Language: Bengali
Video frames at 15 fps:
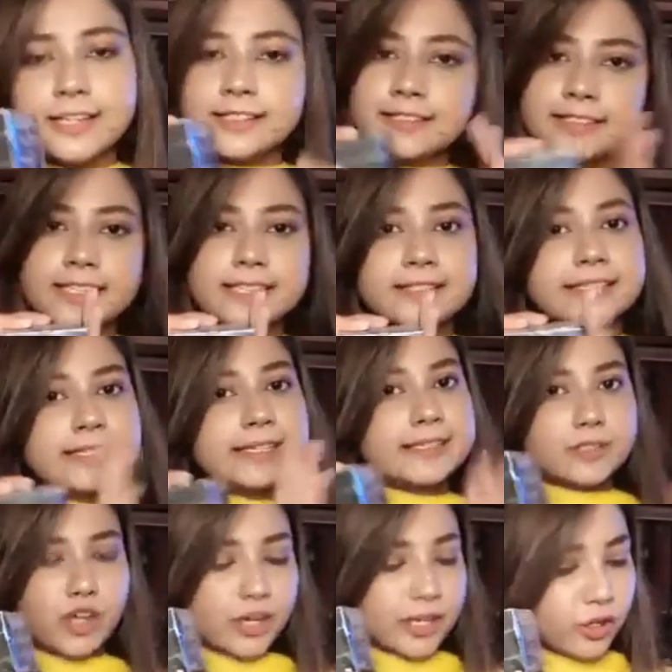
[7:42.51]
সিরিয়াসলি এটা
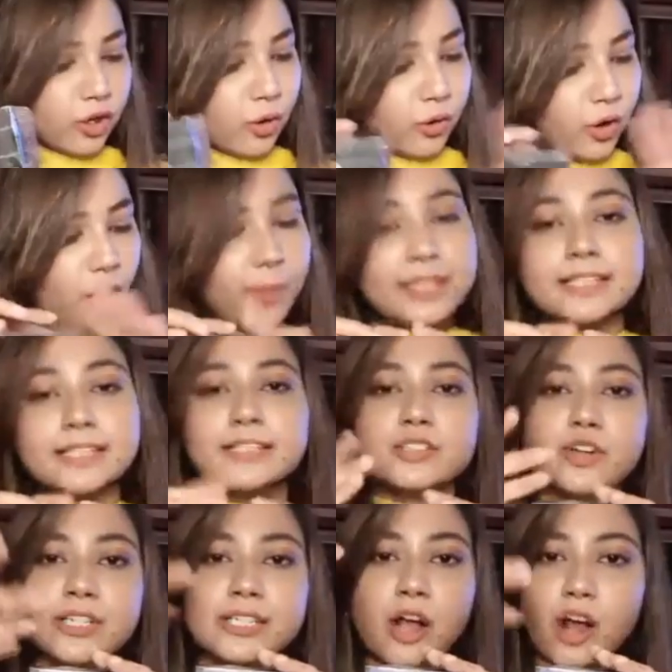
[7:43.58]
স্টকে কম আছে সো
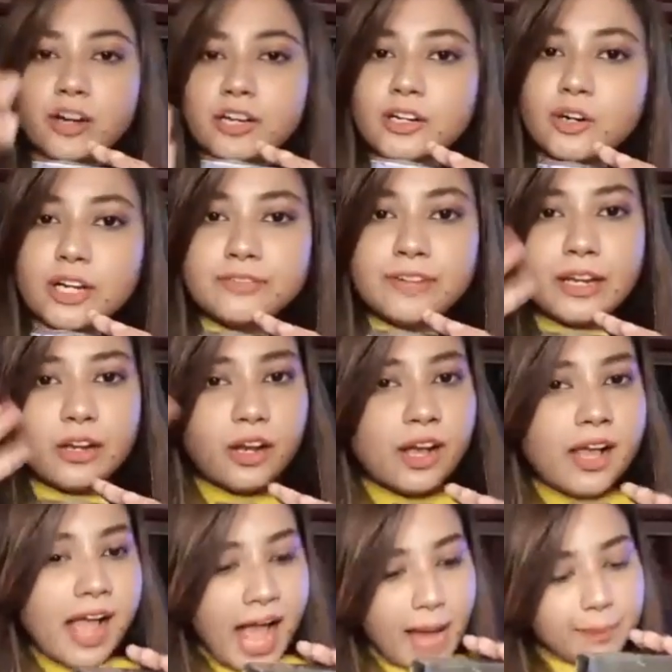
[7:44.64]
এটা অর্ডার করে ফেলো
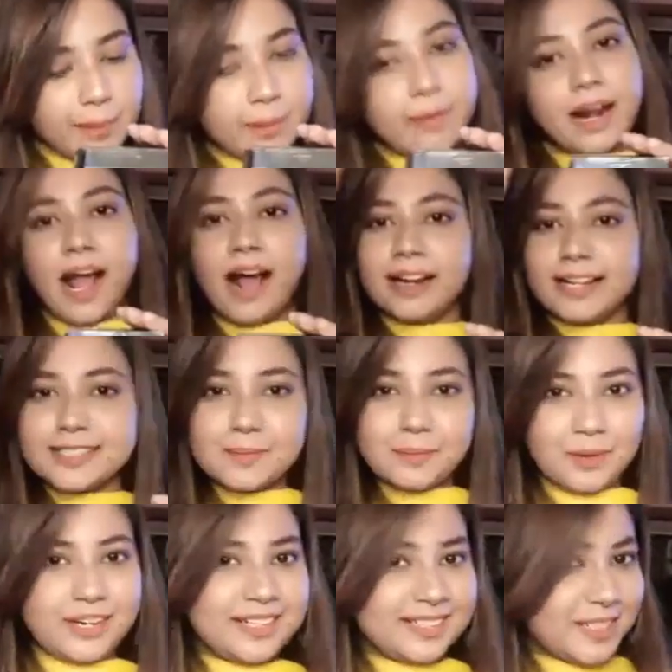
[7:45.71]
আমি এবার আরেকটা
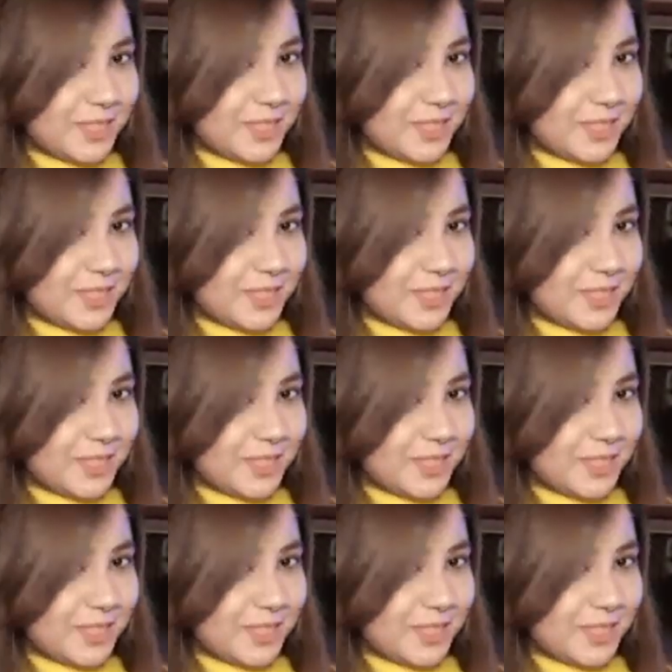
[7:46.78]
প্রোডাক্টে